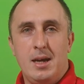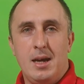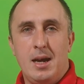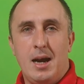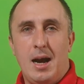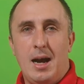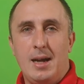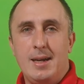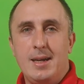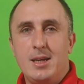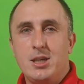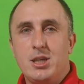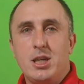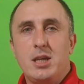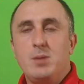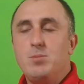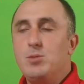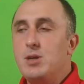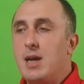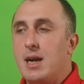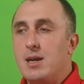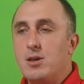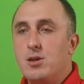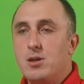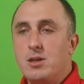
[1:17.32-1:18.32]
Ale jeżeli
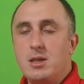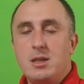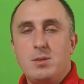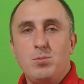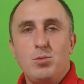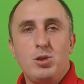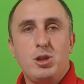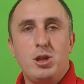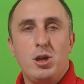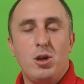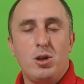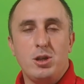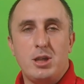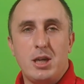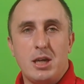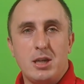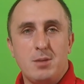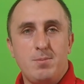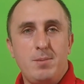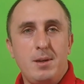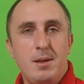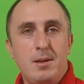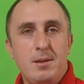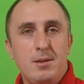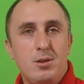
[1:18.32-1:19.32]
mój algorytm musi
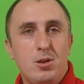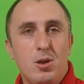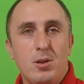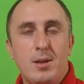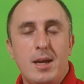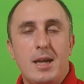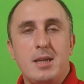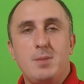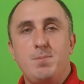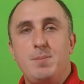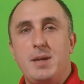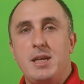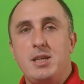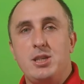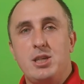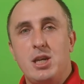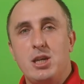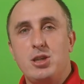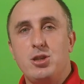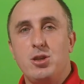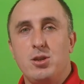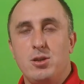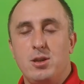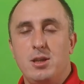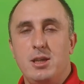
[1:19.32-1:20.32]
chociażby dodać
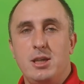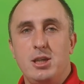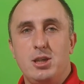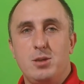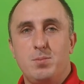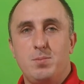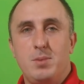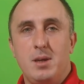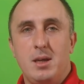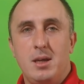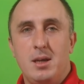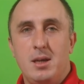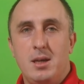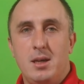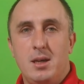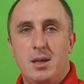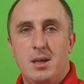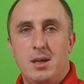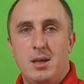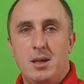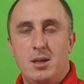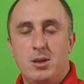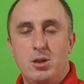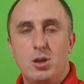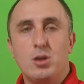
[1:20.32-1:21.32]
50 liczb,
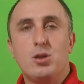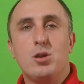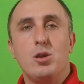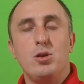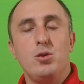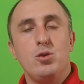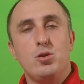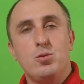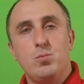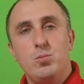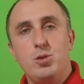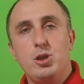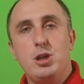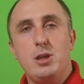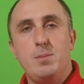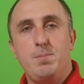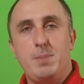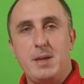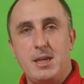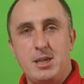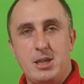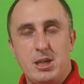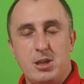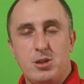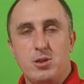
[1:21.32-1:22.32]
no to już musi
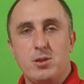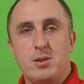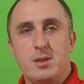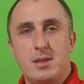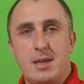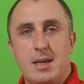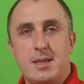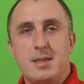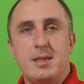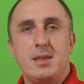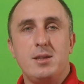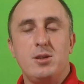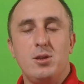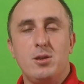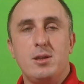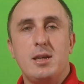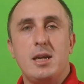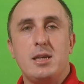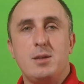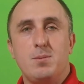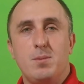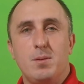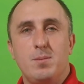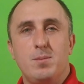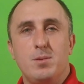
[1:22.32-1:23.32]
50 razy
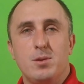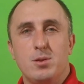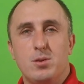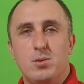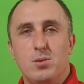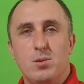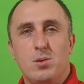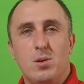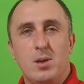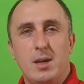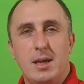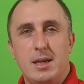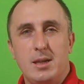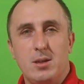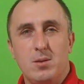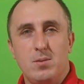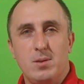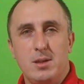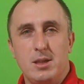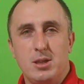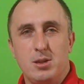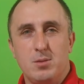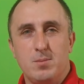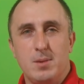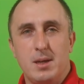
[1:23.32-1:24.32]
dodać po prostu kolejną
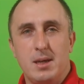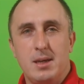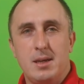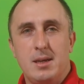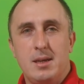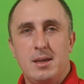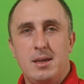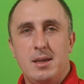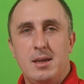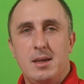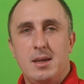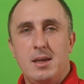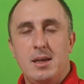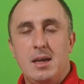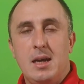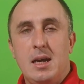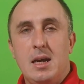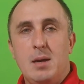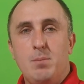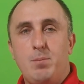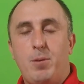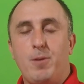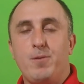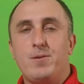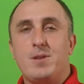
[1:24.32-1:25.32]
liczbę.
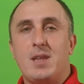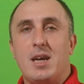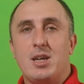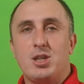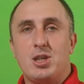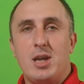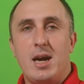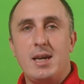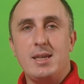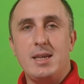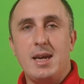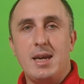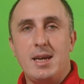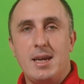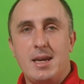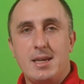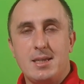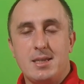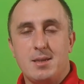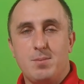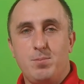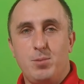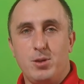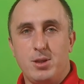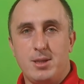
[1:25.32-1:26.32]
Powtarzanie
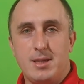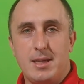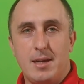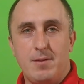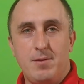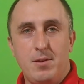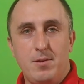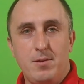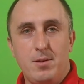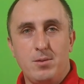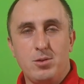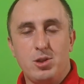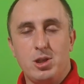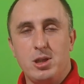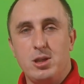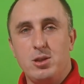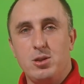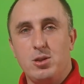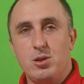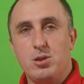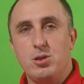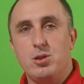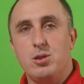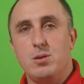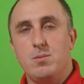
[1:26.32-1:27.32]
jest podstawową
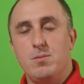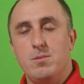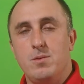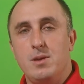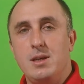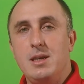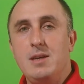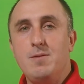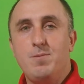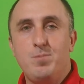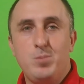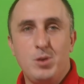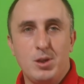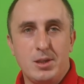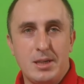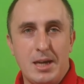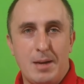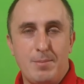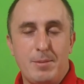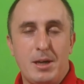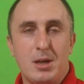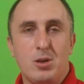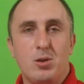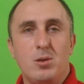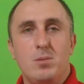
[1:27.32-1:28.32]
czynnością i w
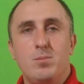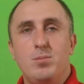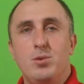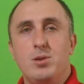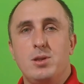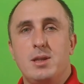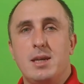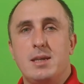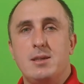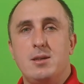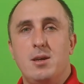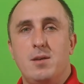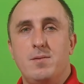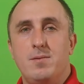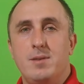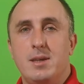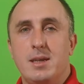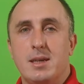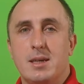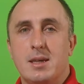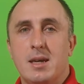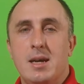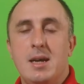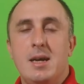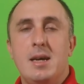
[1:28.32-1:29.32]
programach
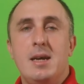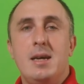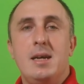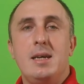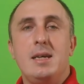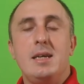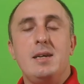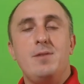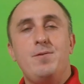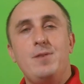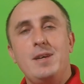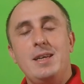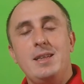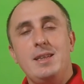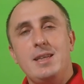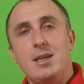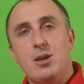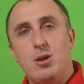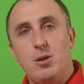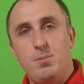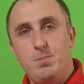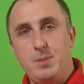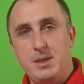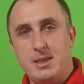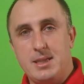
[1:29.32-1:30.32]
komputerowych, i w
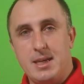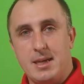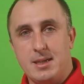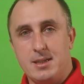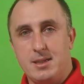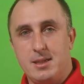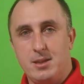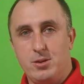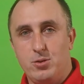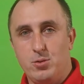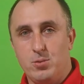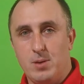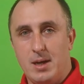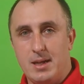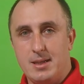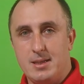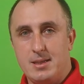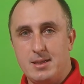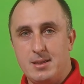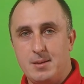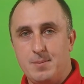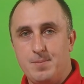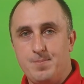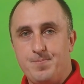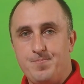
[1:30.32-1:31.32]
innych opisach
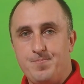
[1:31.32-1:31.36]
sytuacji.